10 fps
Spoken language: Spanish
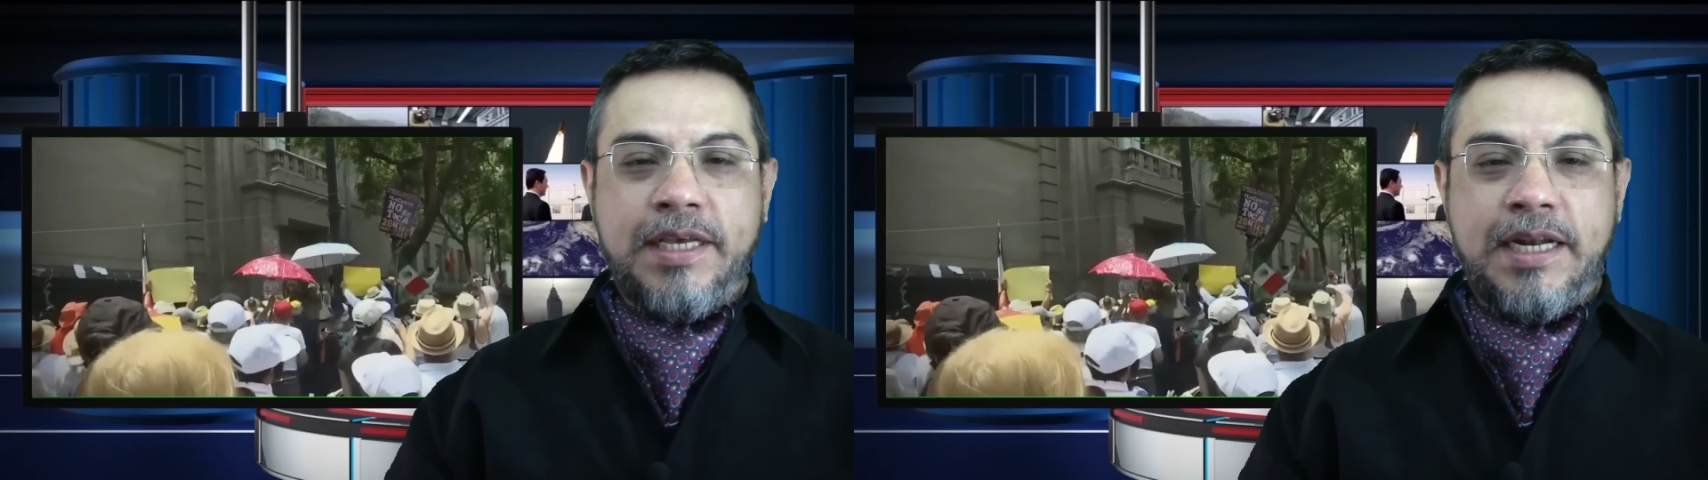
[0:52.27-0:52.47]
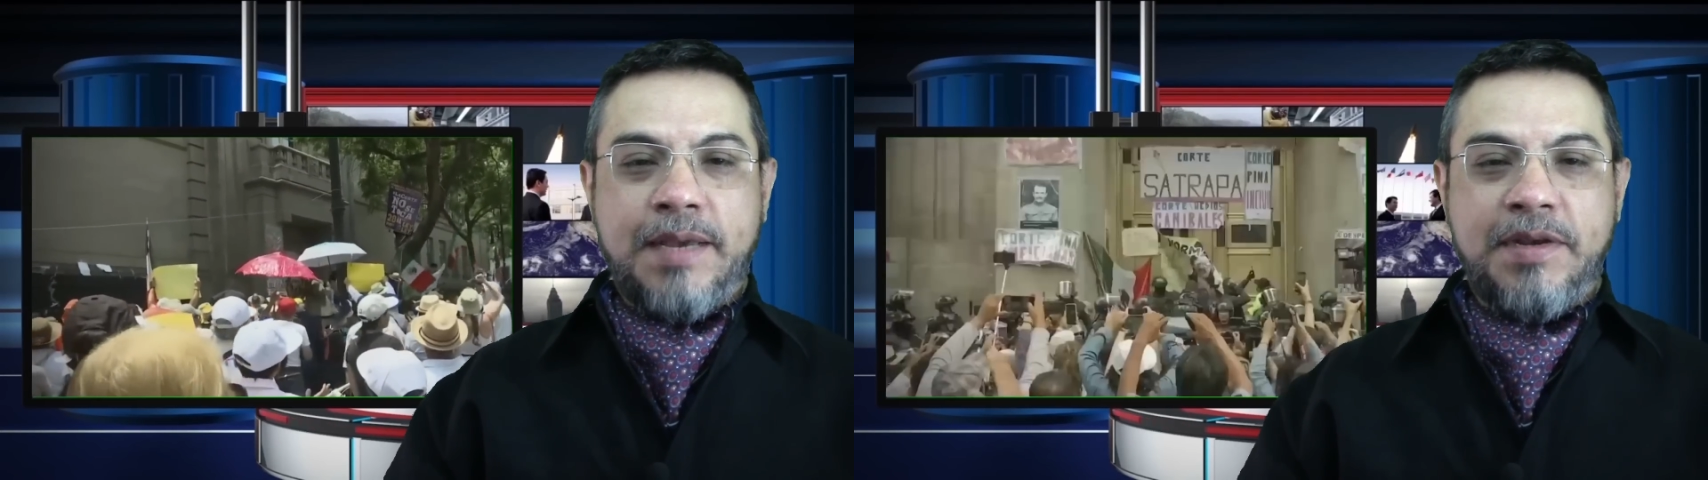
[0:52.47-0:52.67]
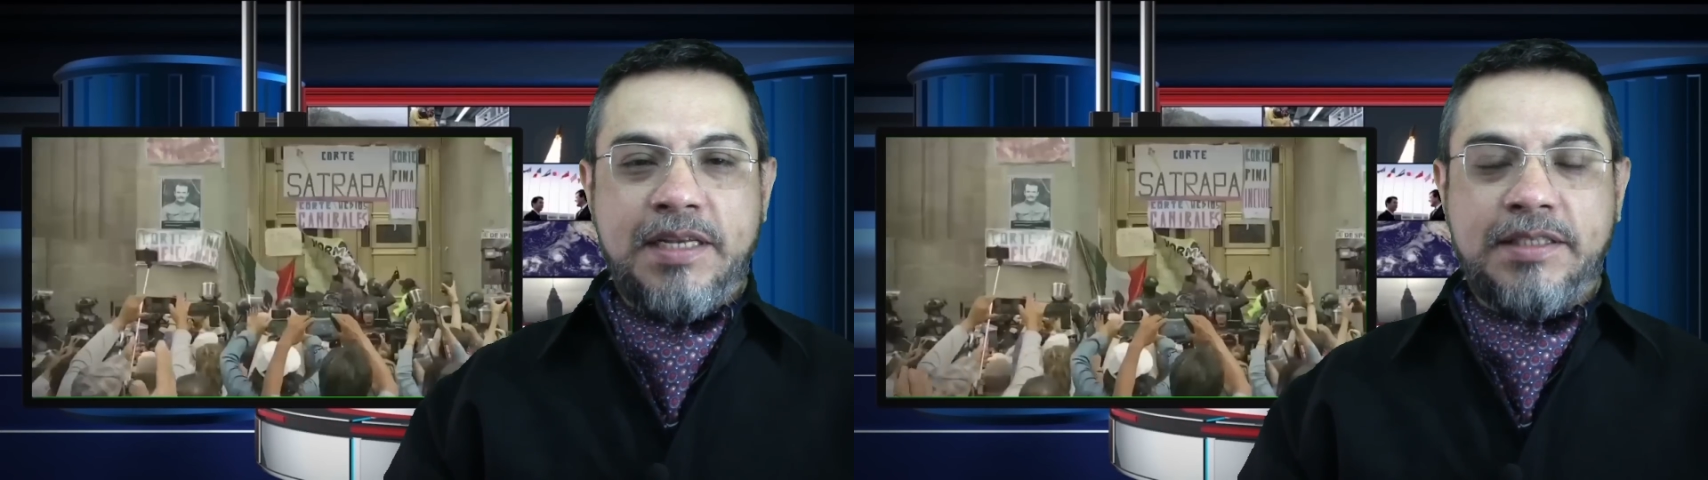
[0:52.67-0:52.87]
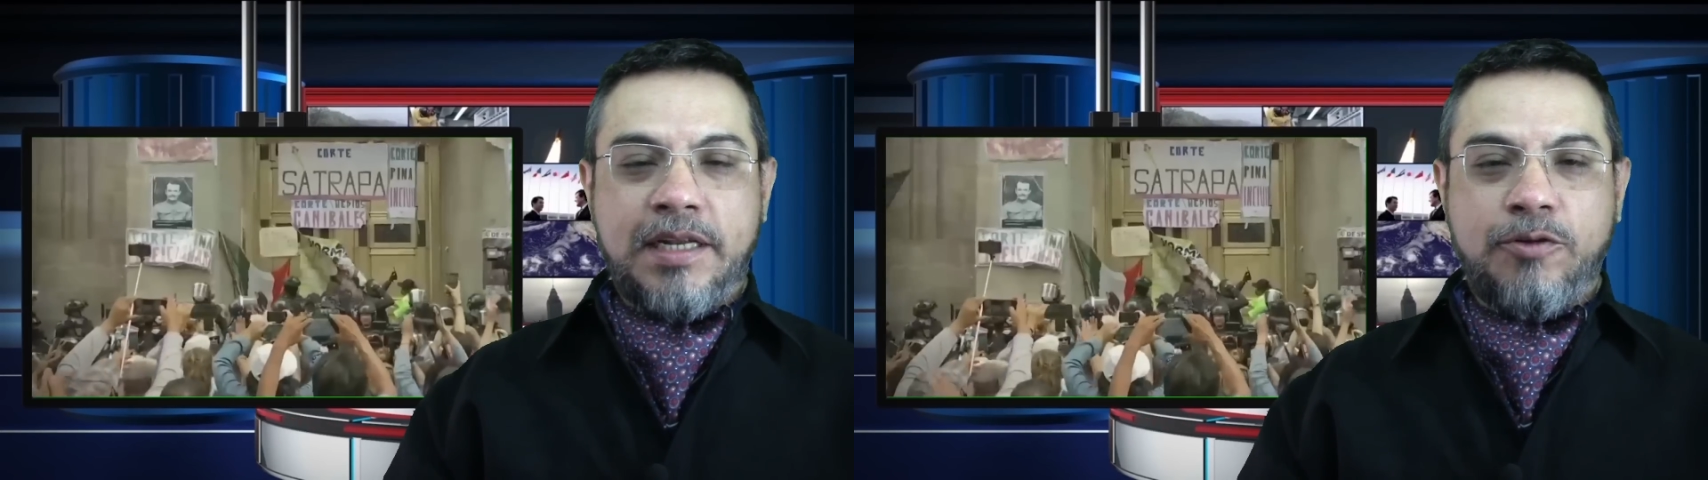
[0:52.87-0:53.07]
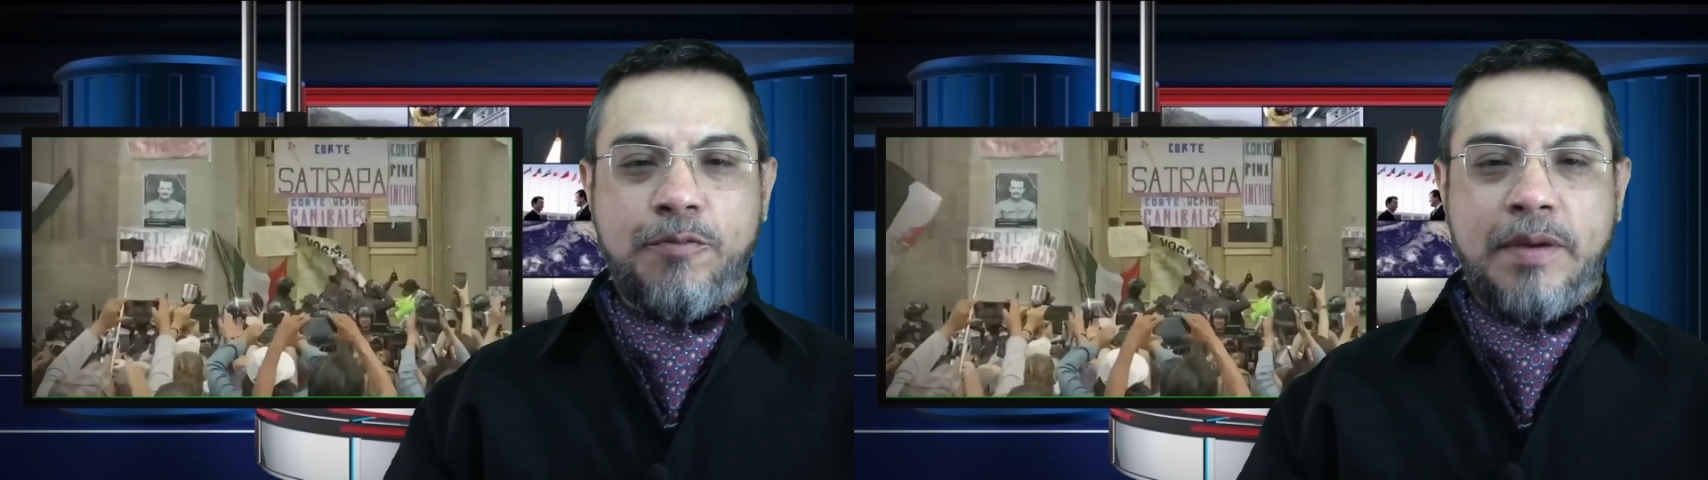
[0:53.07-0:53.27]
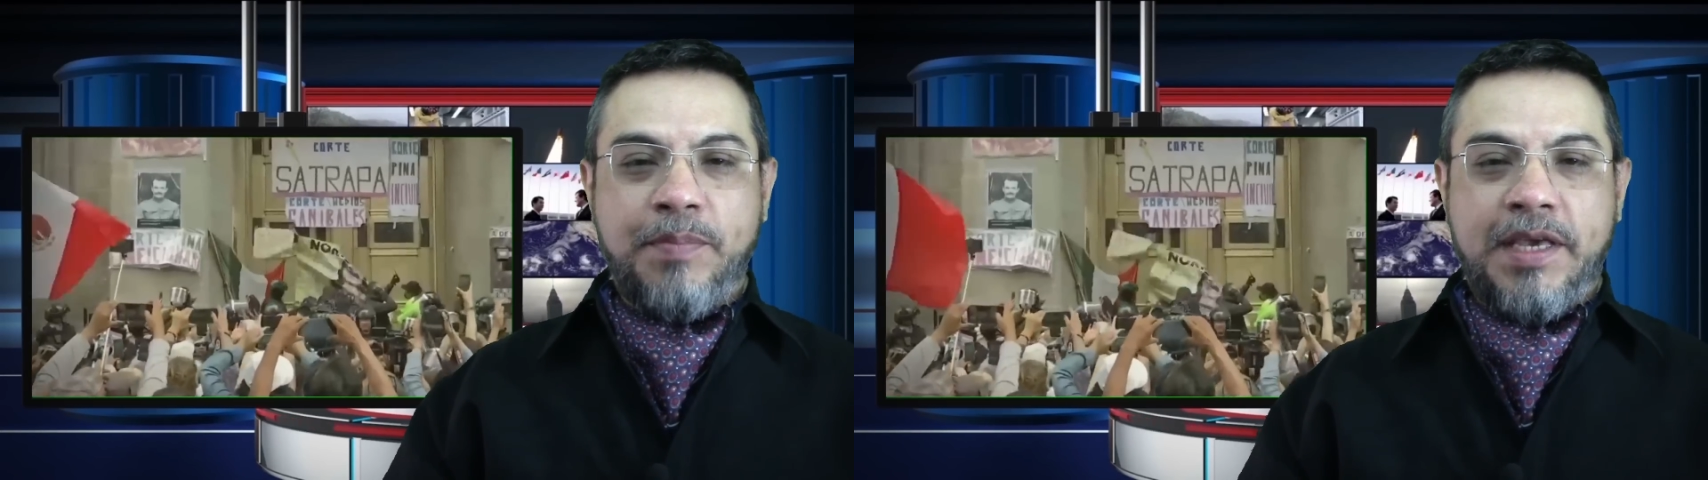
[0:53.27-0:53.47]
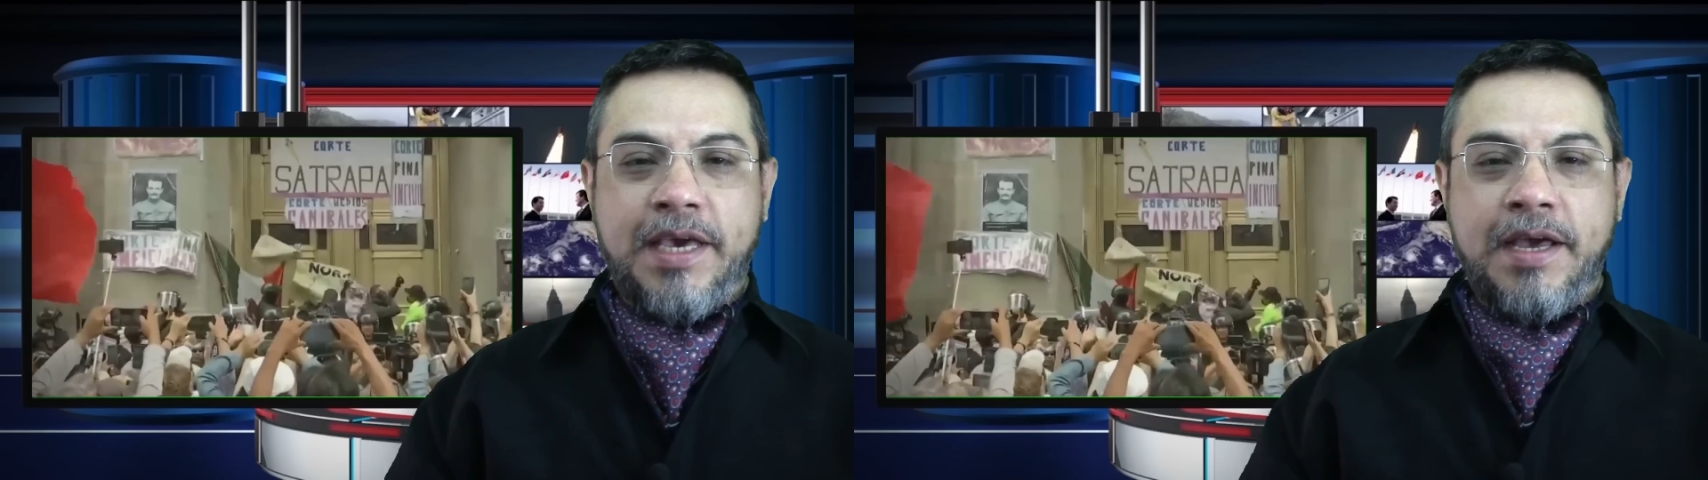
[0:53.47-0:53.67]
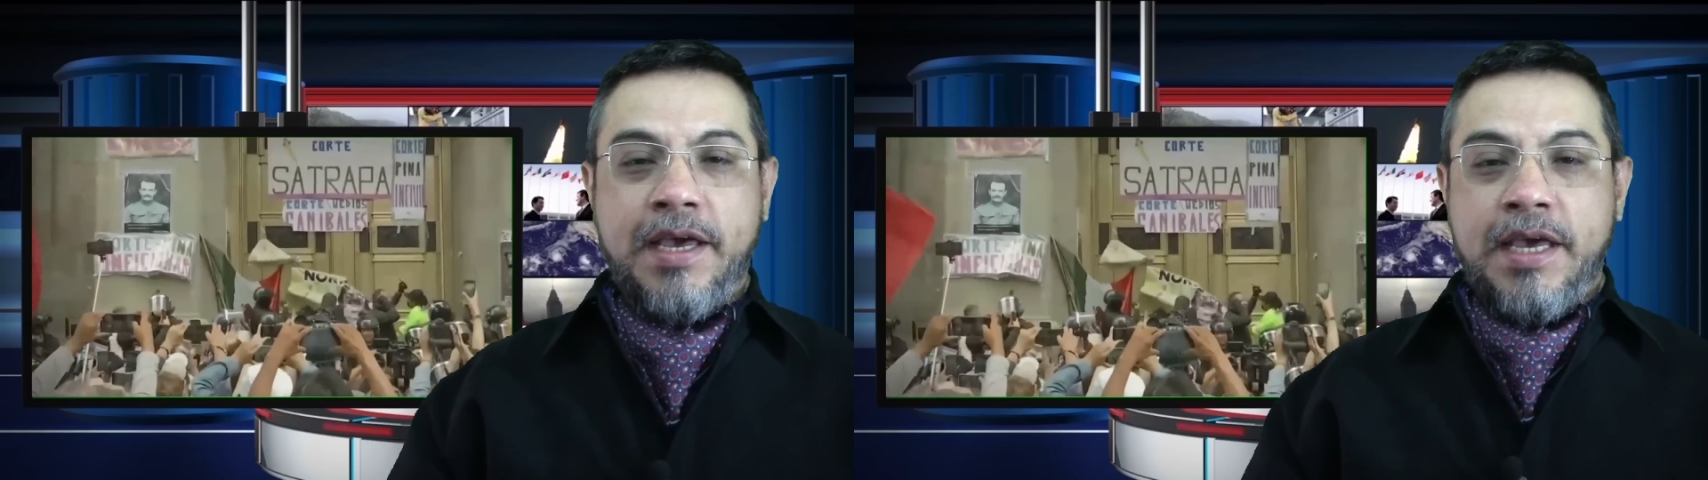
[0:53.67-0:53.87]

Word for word: y la ministra Norma Piña,